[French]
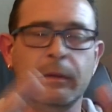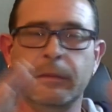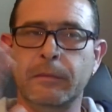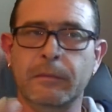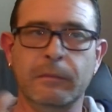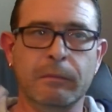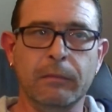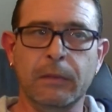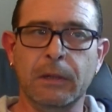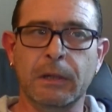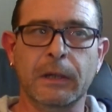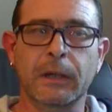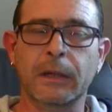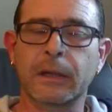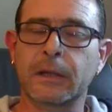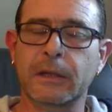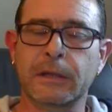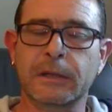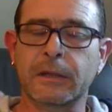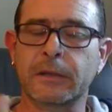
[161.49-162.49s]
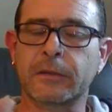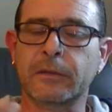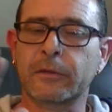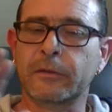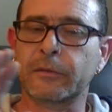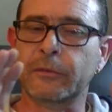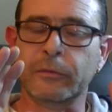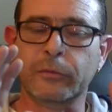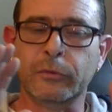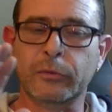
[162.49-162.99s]
malgré que les assos
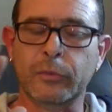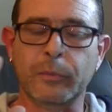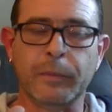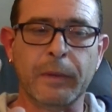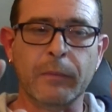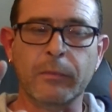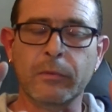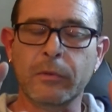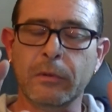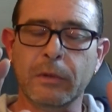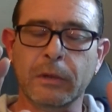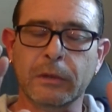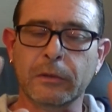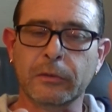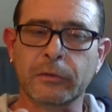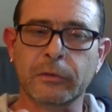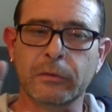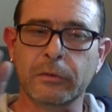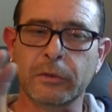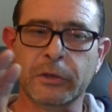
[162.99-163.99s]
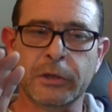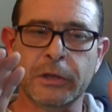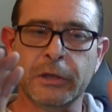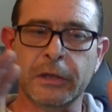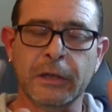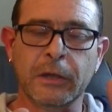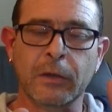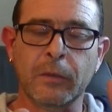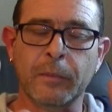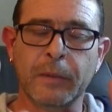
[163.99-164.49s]
font du super boulot attention hein, je
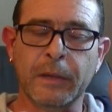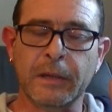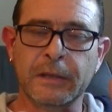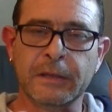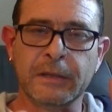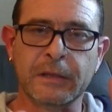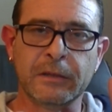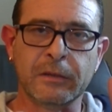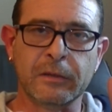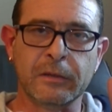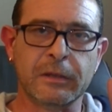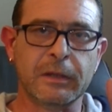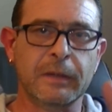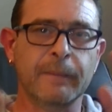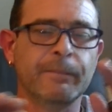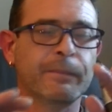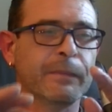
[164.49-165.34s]
dénigre pas les assos hein.